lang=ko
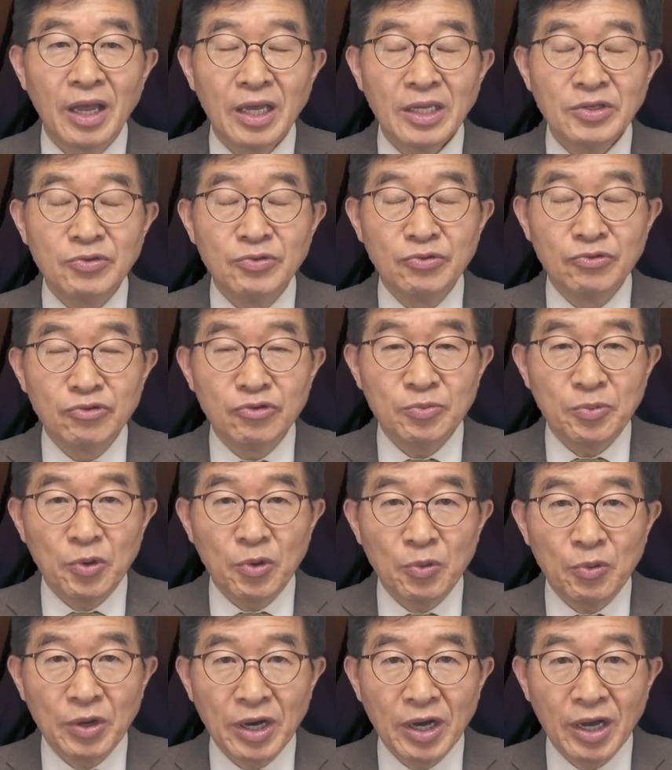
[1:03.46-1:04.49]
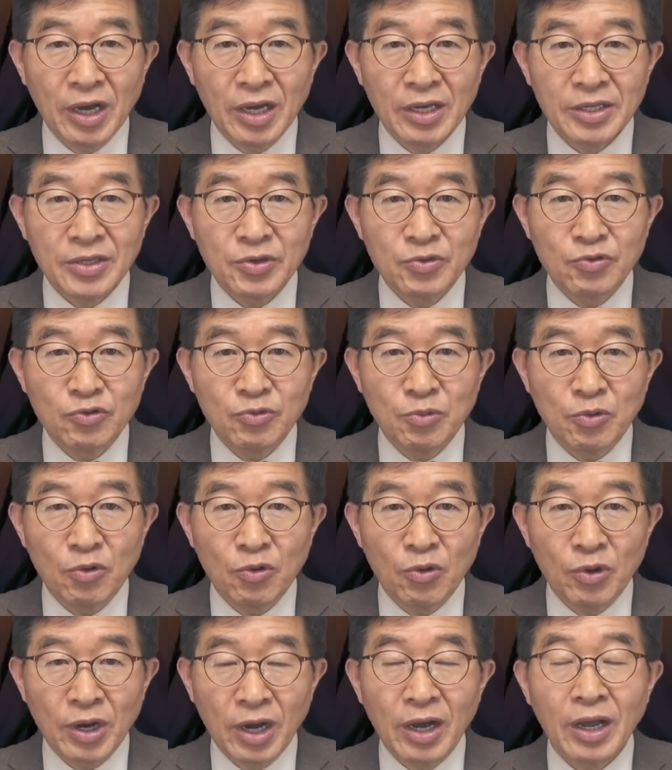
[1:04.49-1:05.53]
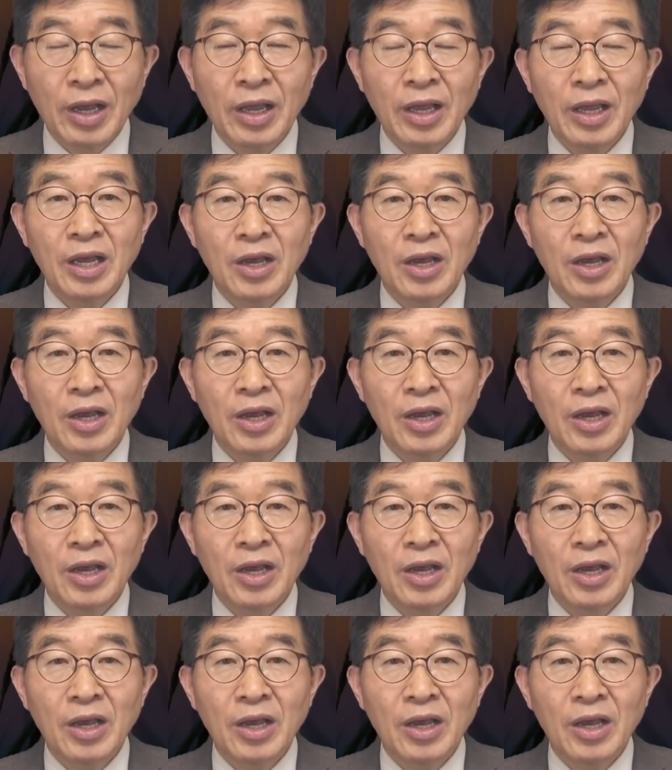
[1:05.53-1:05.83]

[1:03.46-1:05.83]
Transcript: 윤 후보와 이 후보가